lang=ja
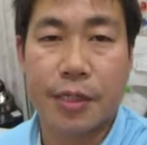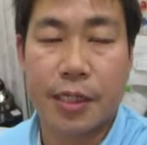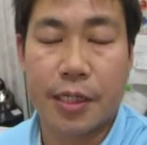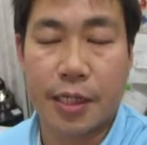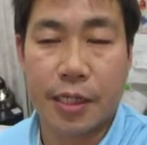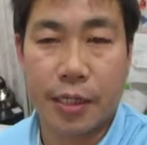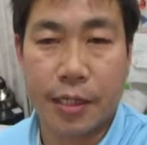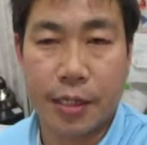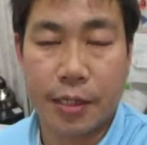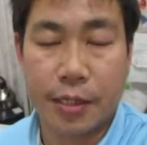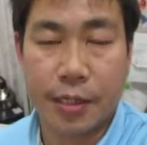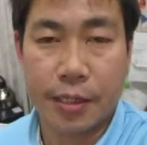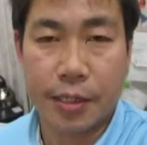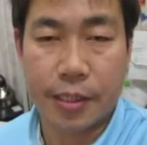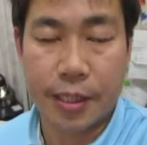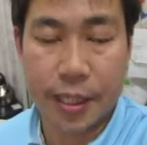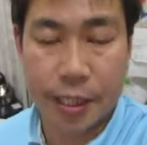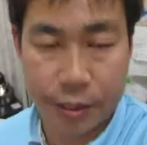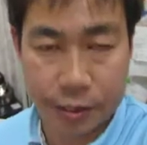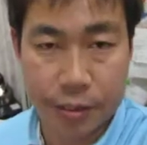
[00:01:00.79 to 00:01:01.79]

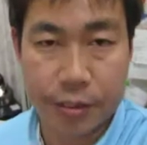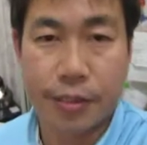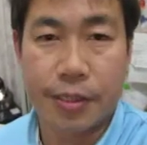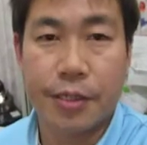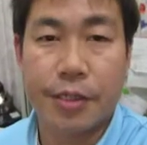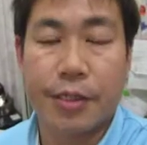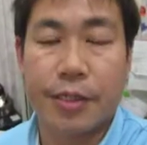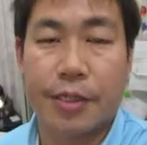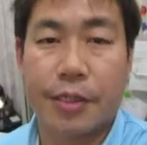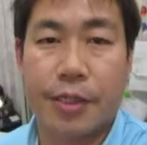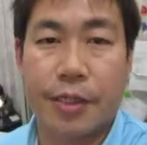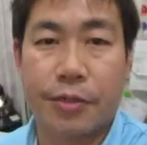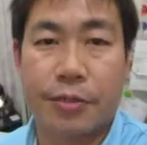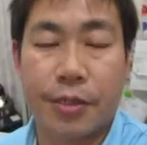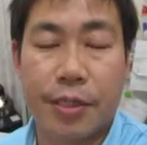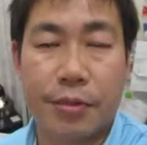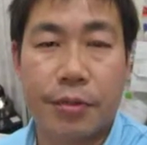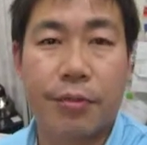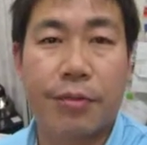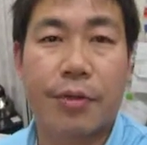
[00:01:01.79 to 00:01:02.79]
えー、聞く、えー、い
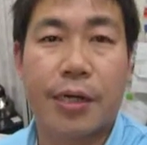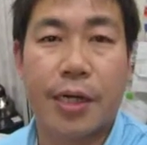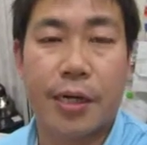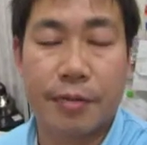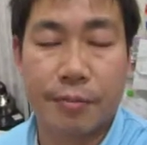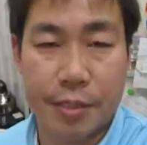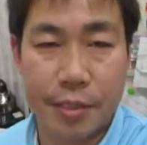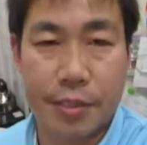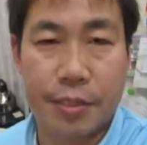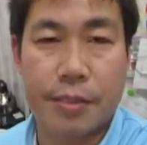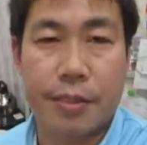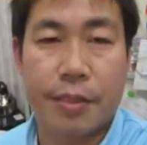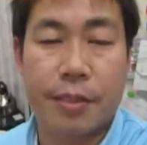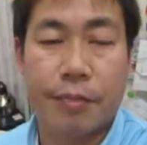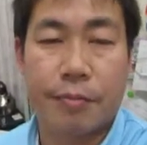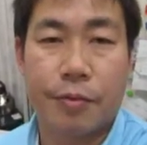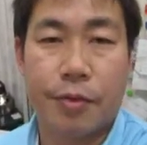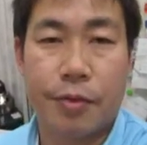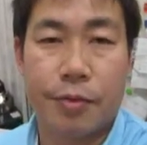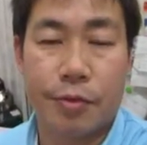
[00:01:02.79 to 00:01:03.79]
ろんなことがあります。
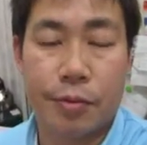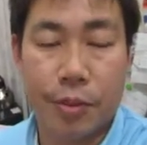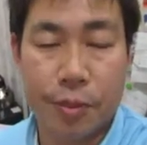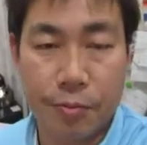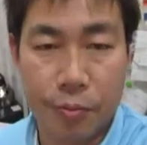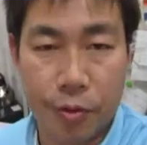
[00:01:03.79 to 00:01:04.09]
もうどれ